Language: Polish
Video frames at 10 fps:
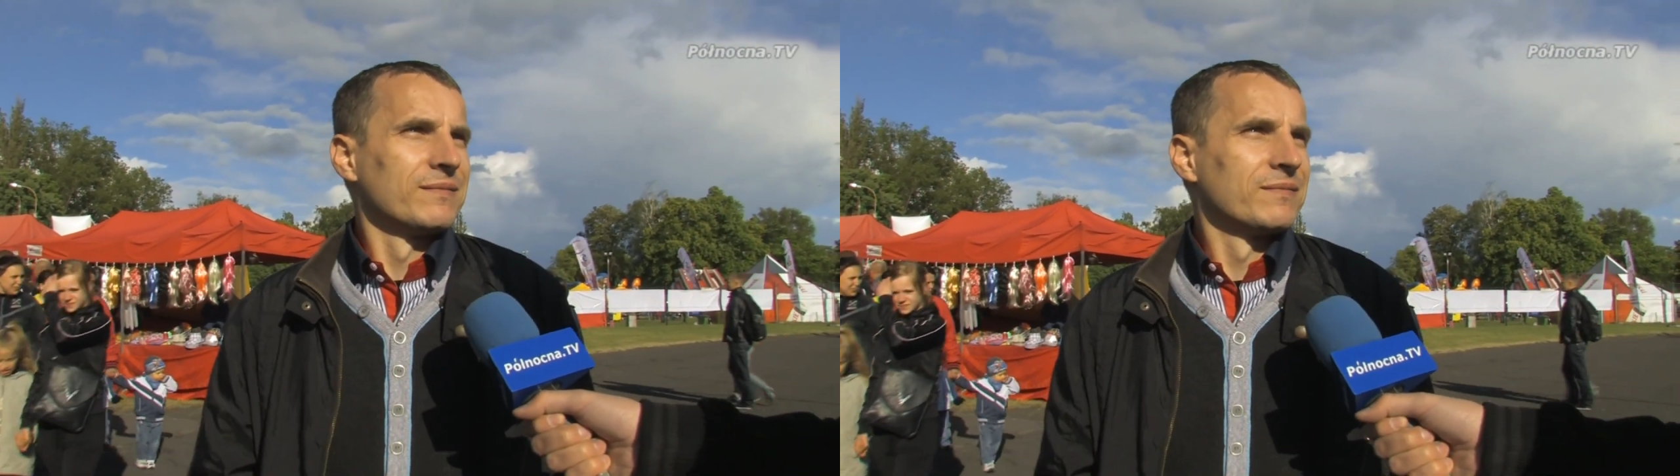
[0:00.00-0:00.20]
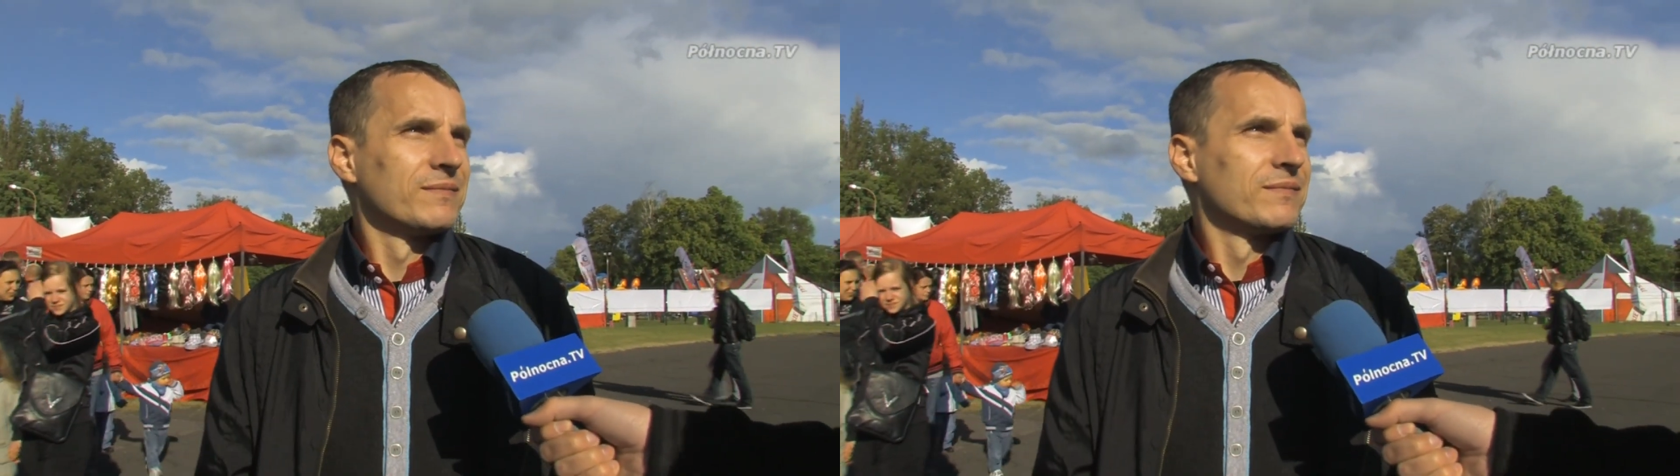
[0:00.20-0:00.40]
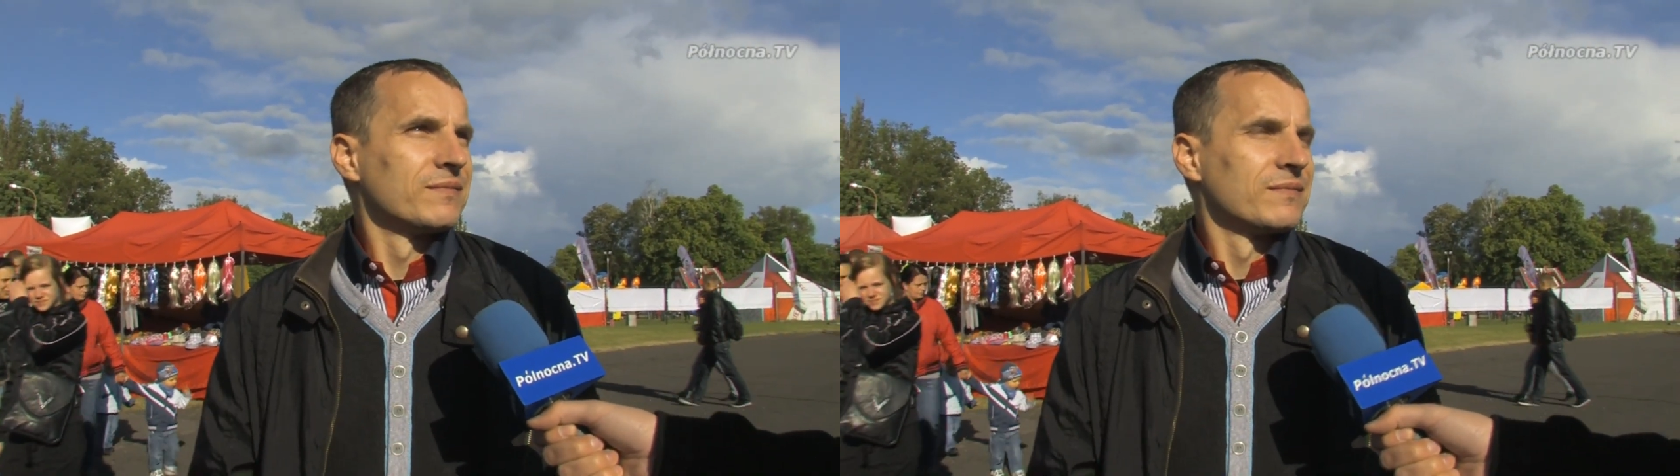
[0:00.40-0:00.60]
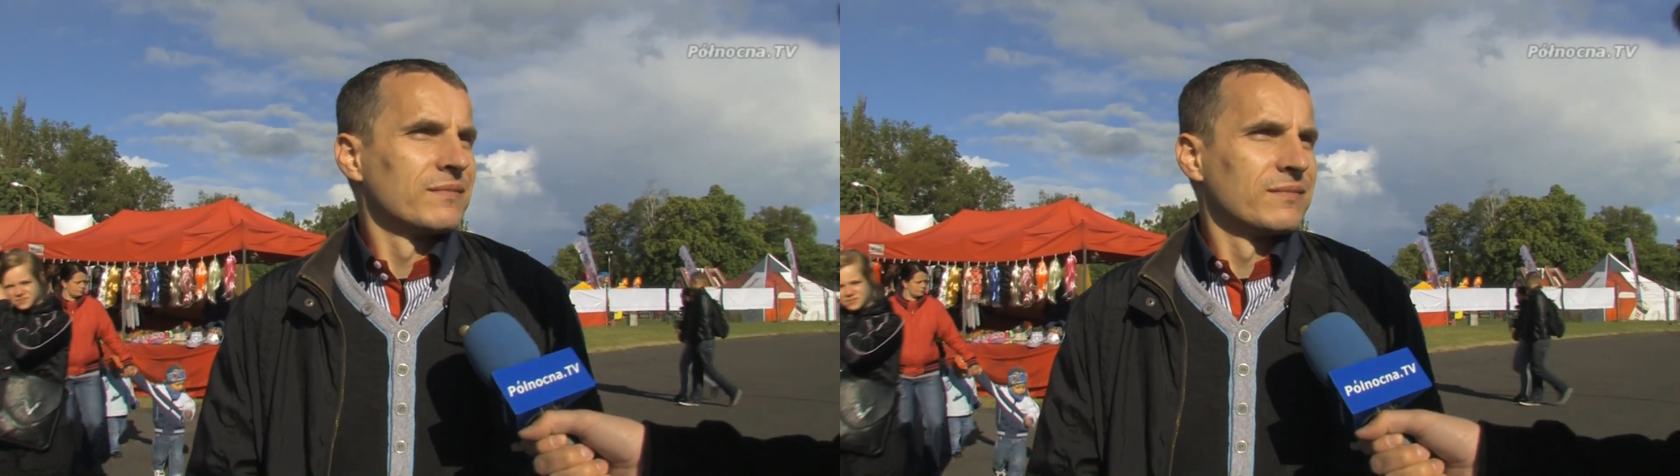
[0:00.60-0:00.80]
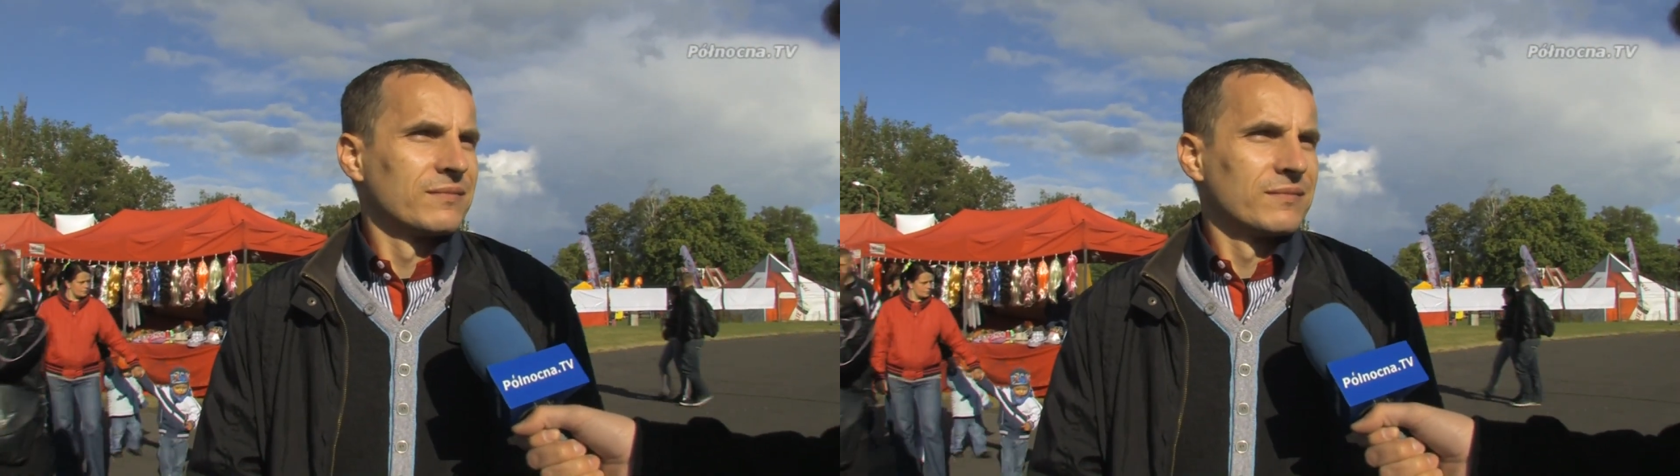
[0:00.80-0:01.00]
A co się
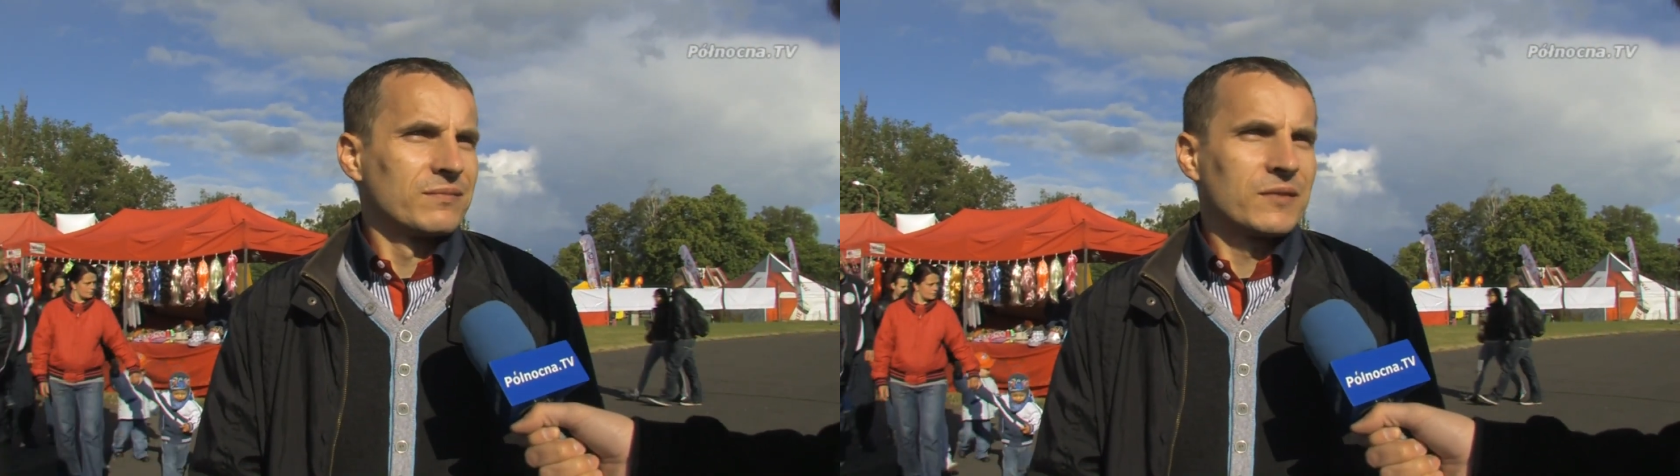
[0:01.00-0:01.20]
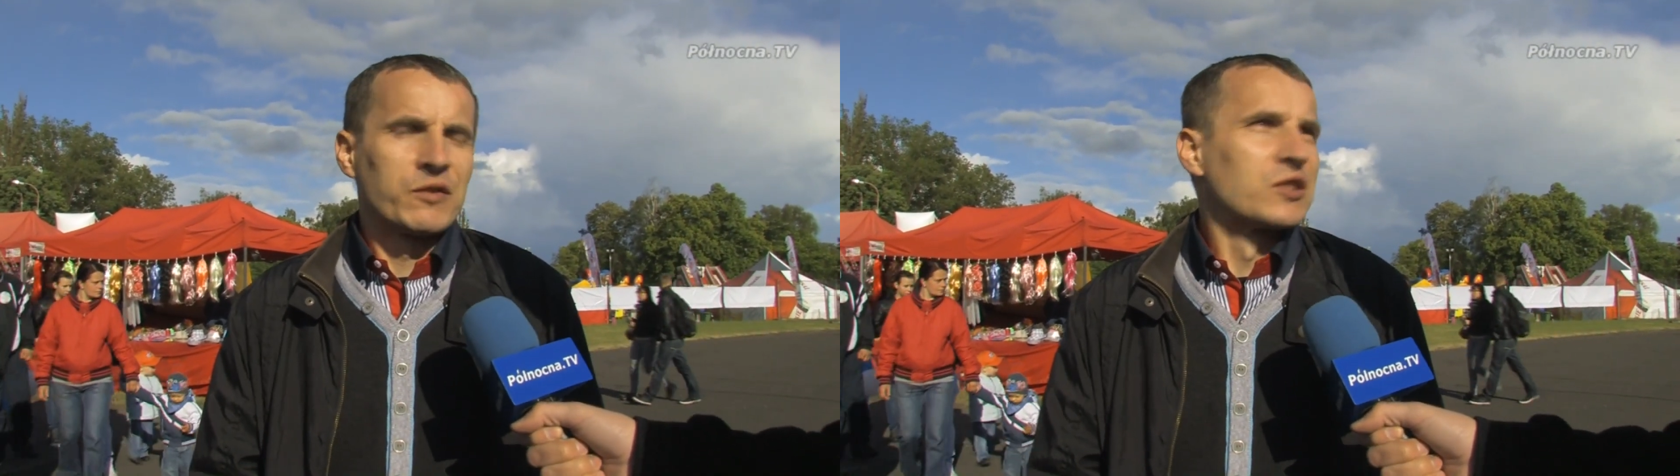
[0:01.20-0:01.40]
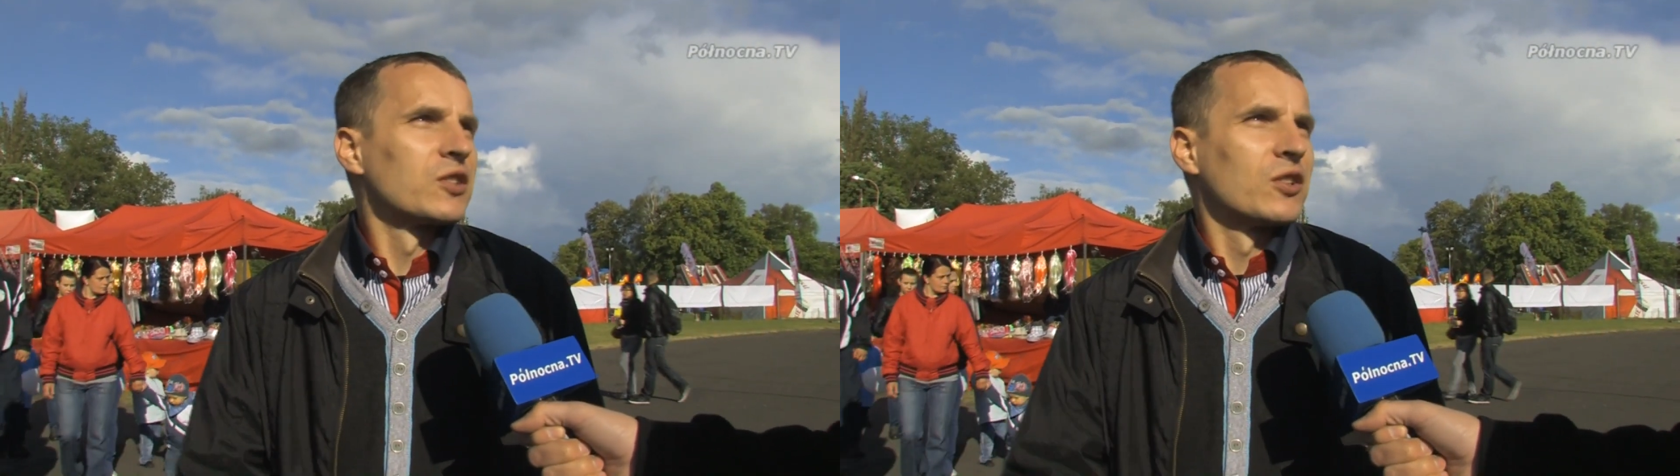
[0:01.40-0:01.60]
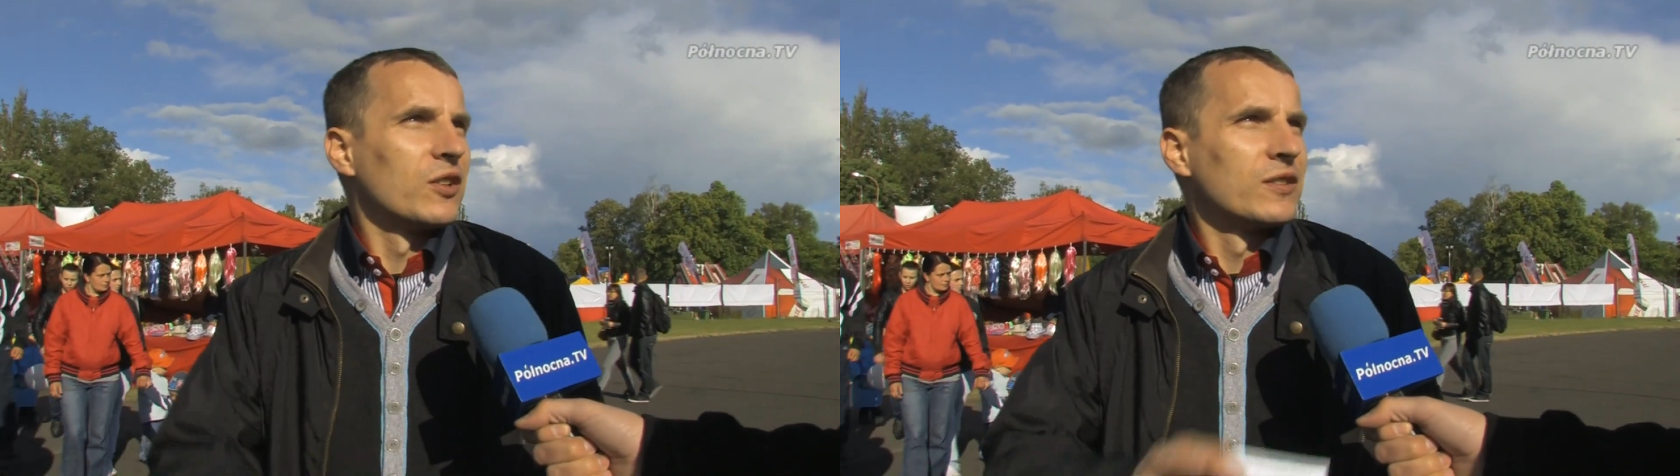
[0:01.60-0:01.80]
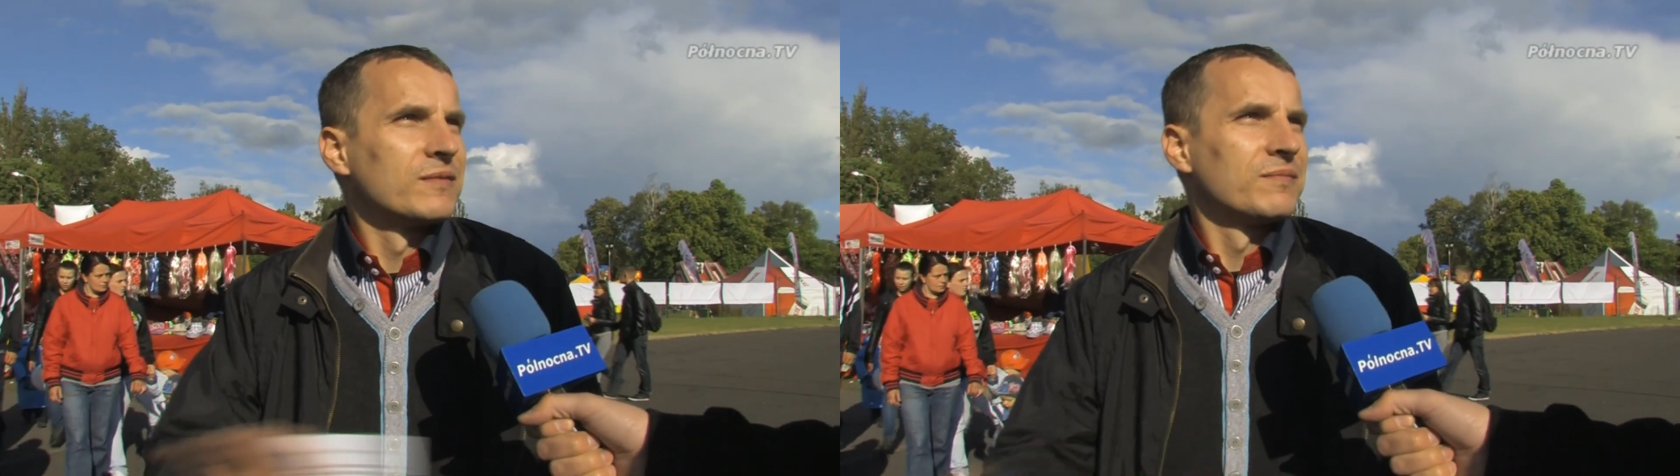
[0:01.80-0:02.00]
podoba? Wszystko.